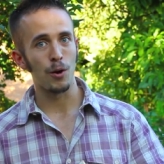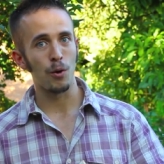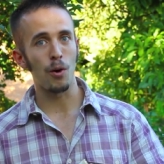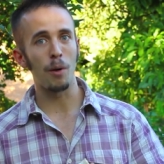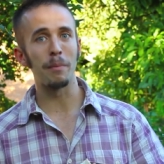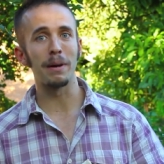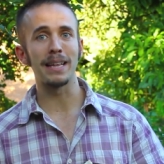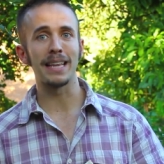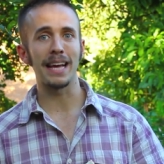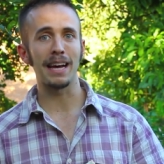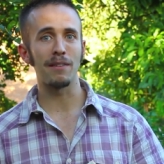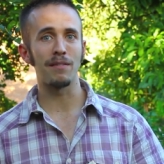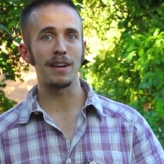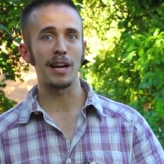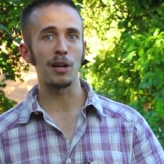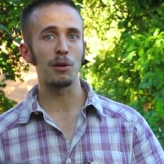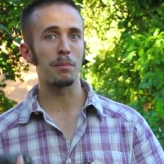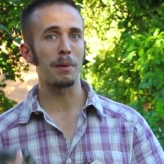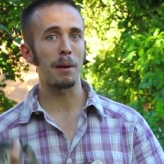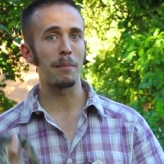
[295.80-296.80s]
com a manteiga
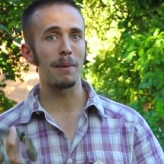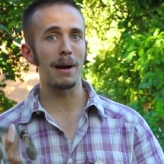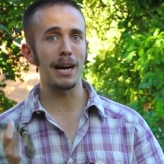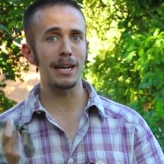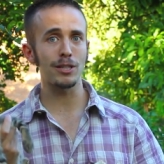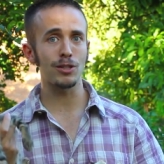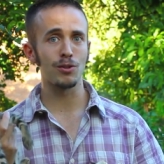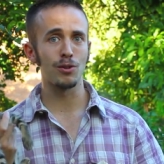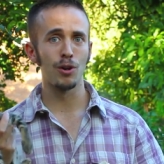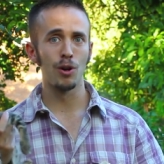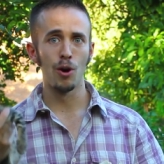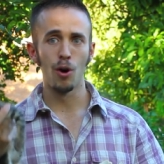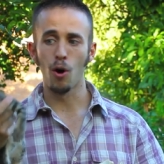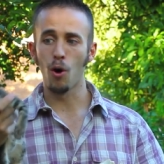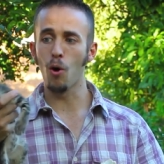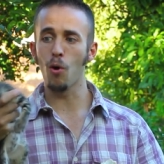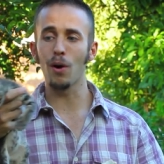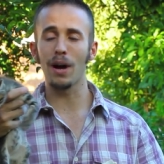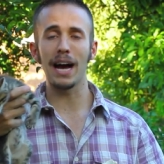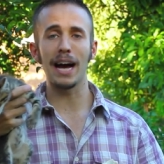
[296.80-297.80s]
virada para baixo
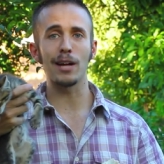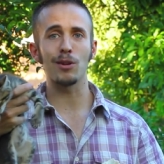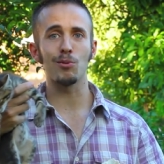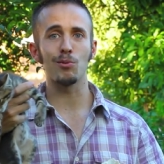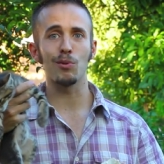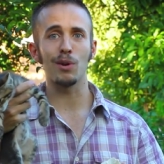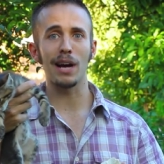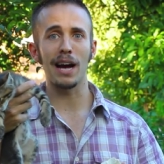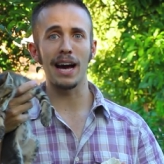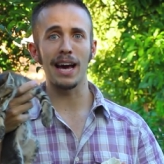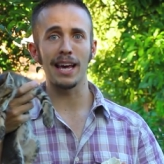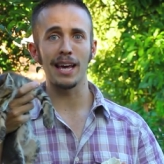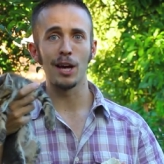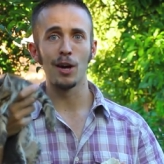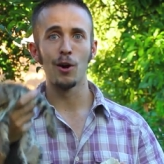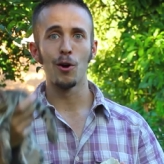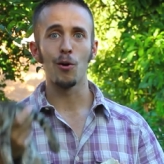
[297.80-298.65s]
ou o gato cai